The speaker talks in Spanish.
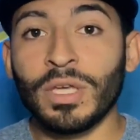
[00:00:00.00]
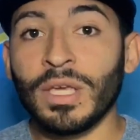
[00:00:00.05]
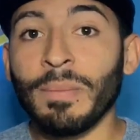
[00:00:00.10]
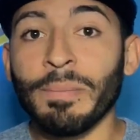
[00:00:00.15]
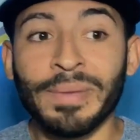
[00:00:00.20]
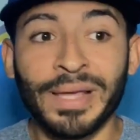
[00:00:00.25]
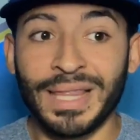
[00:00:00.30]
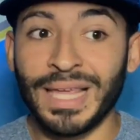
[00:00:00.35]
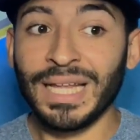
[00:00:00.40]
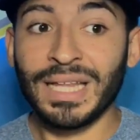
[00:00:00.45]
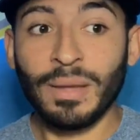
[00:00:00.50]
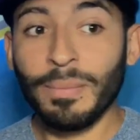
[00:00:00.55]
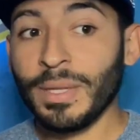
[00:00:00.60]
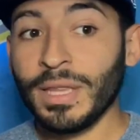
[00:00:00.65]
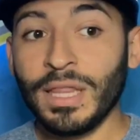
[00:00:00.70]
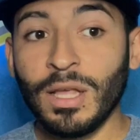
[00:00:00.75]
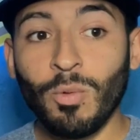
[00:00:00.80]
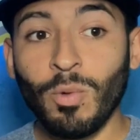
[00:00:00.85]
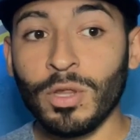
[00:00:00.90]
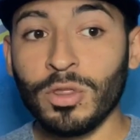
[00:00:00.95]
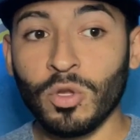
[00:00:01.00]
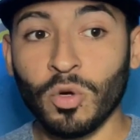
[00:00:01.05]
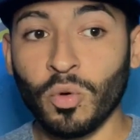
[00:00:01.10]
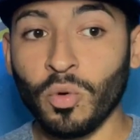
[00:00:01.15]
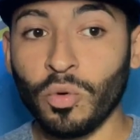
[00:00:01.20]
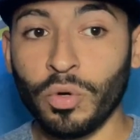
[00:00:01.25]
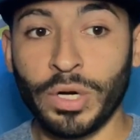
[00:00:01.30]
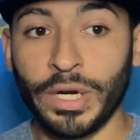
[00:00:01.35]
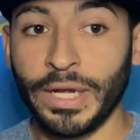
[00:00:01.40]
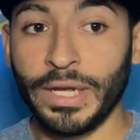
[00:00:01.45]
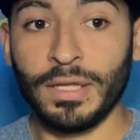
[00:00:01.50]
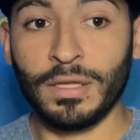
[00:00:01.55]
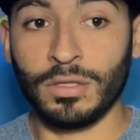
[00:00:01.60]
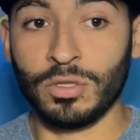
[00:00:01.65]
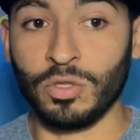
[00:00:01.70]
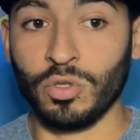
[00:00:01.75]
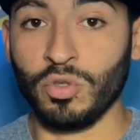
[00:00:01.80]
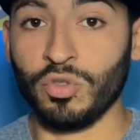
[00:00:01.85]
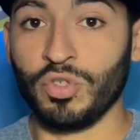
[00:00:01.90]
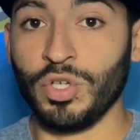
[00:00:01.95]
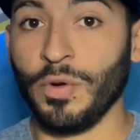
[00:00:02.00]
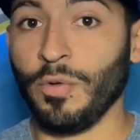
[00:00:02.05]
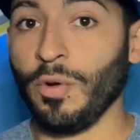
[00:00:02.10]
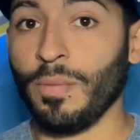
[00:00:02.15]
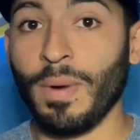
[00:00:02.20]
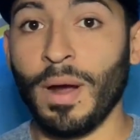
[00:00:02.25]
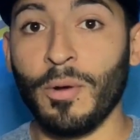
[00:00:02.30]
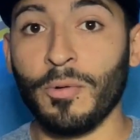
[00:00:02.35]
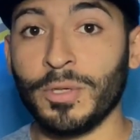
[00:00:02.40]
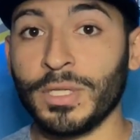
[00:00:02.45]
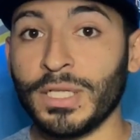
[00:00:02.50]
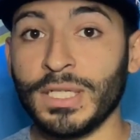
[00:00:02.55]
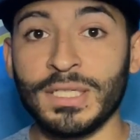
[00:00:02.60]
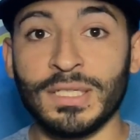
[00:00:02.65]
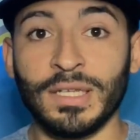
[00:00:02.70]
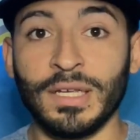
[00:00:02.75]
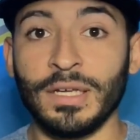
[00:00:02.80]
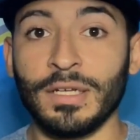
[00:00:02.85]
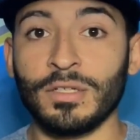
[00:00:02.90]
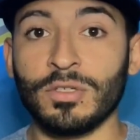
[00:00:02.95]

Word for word: inmediatamente cuando ocurre esto, Trevor Bauer dice,